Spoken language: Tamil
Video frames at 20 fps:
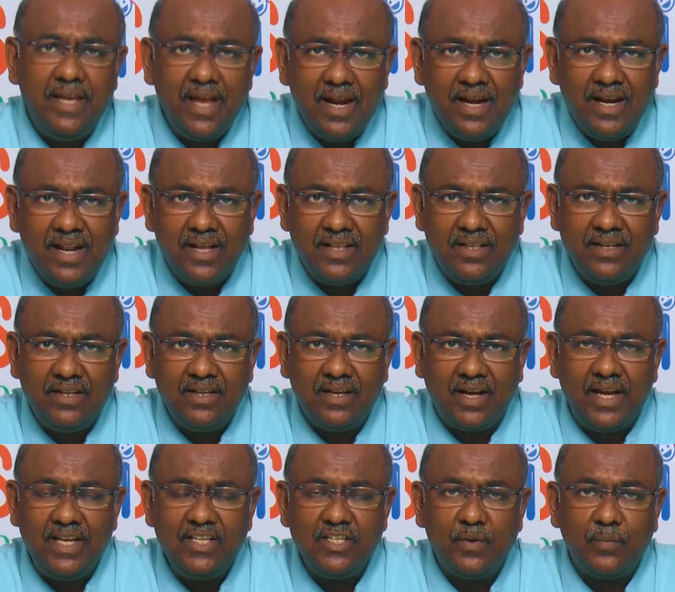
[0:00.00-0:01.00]
ஏன்டா அது
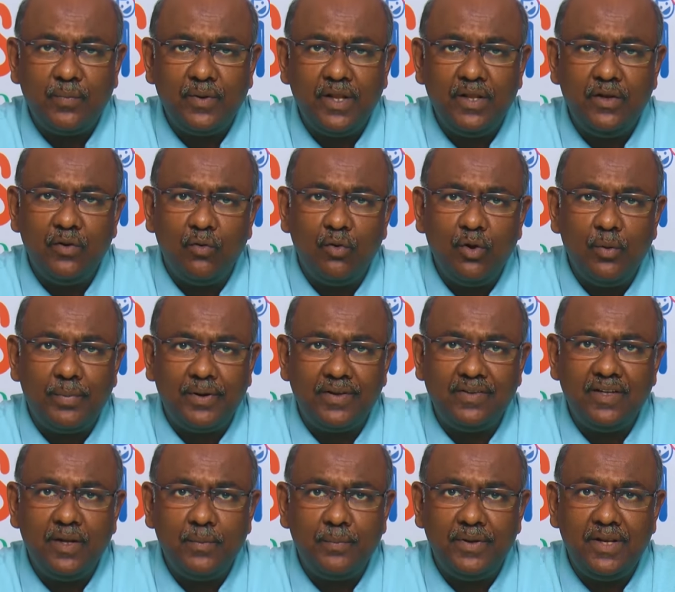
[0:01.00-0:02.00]
கை சப்புனா எவ்வளோ
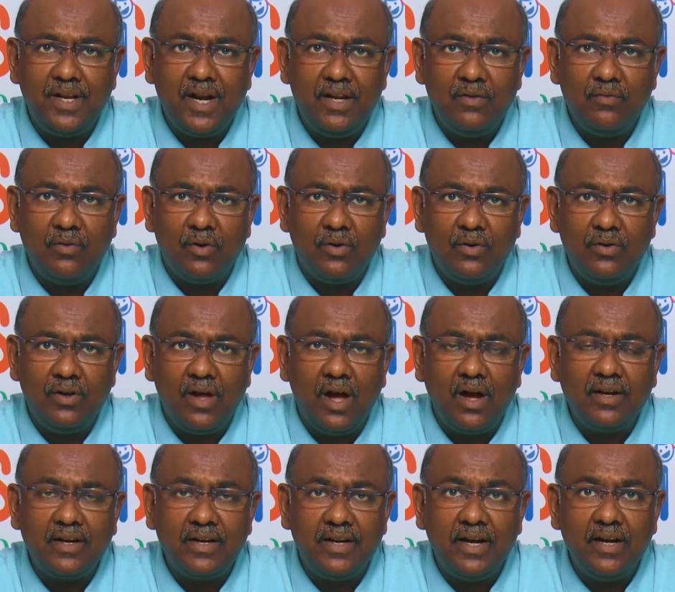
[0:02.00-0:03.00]
பிரச்சனை பின்னாடி வரும்
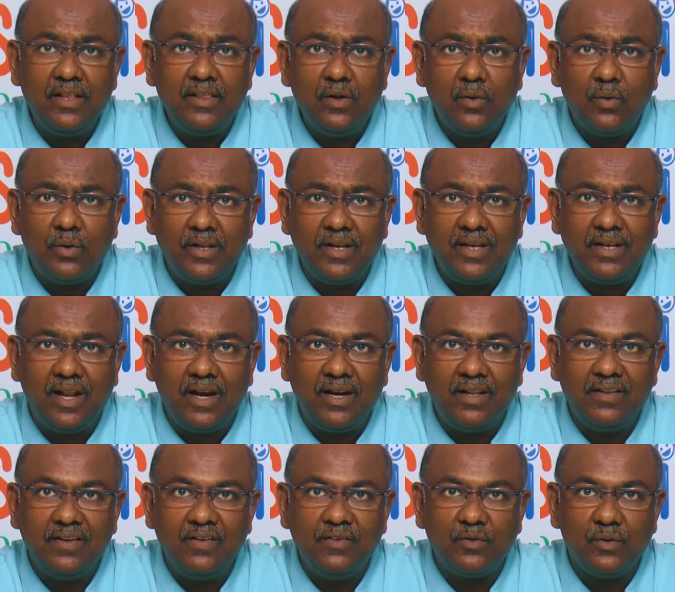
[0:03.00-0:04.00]
டாக்டர் எடுத்த உடனே
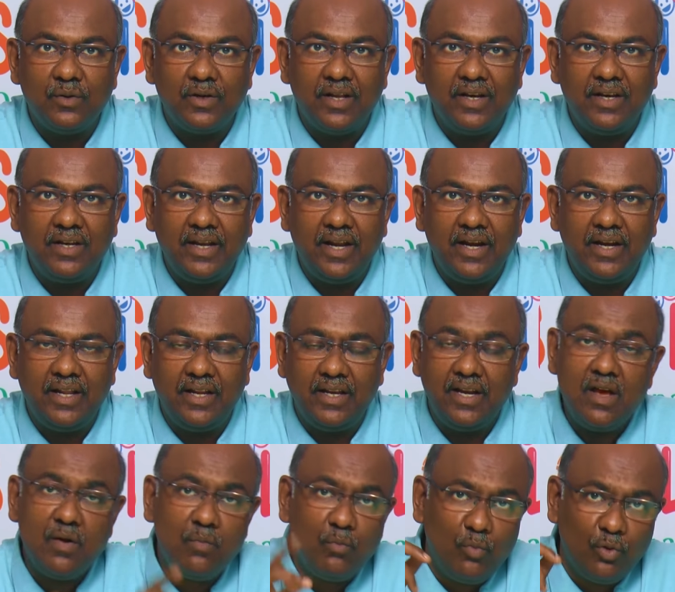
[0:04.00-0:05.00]
நல்லதுன்னு சொல்கிறாருன்னு
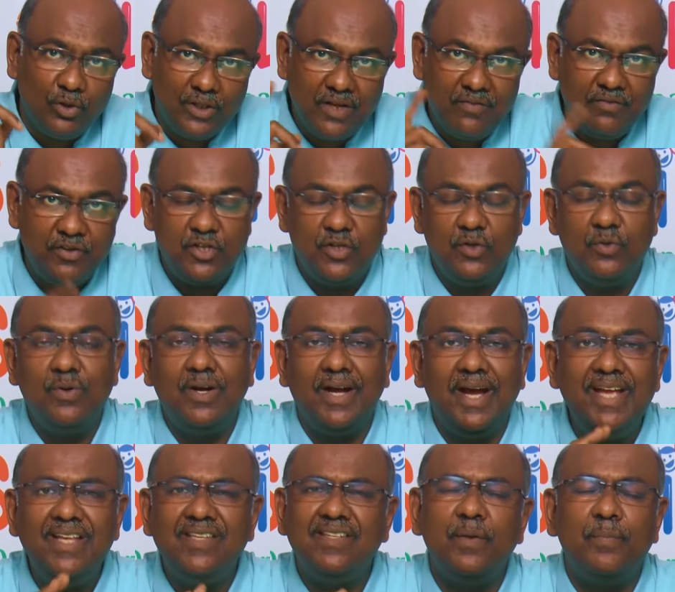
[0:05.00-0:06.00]
கேட்டிங்கன்னா மொதல் விஷயம்
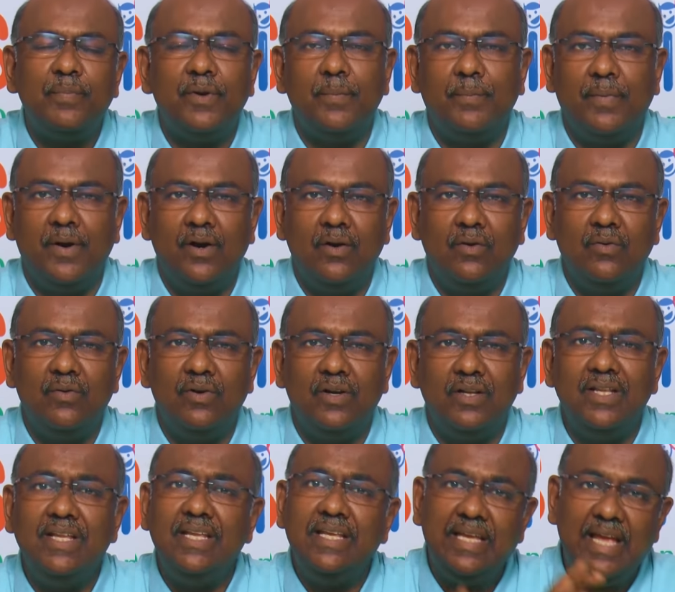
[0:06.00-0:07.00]
கை சப்புற
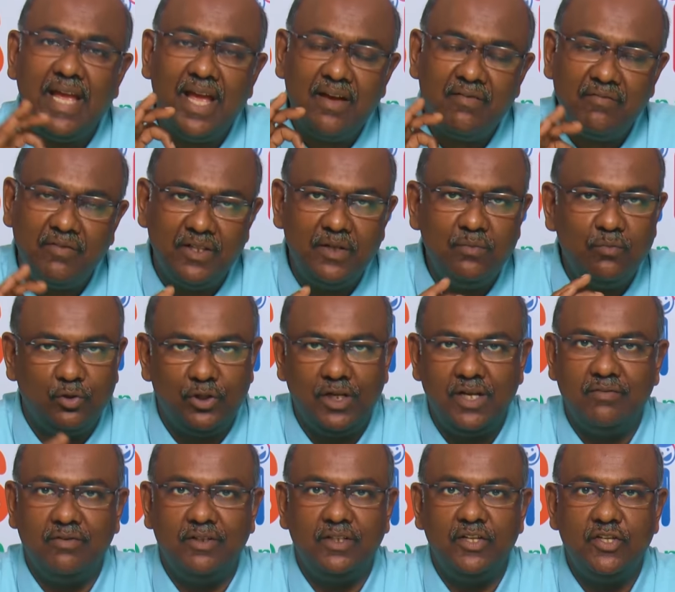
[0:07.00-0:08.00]
பழக்கன்றது ஏன் வந்து
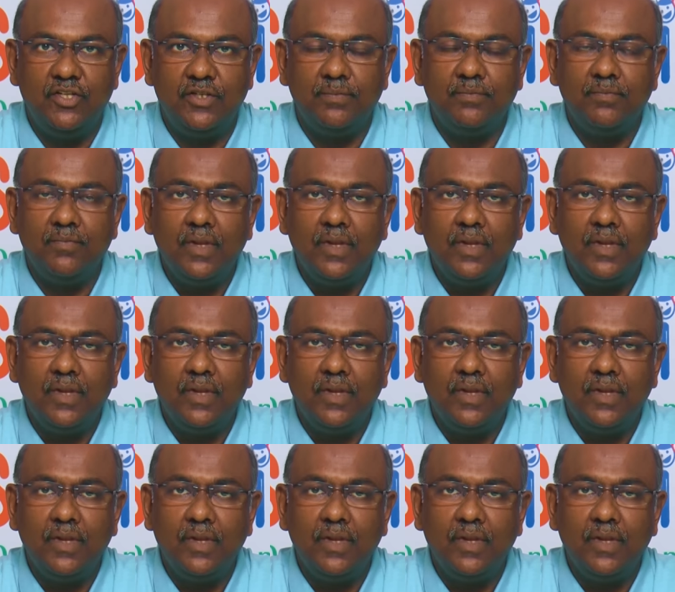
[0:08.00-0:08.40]
முதல்ல வந்துச்சு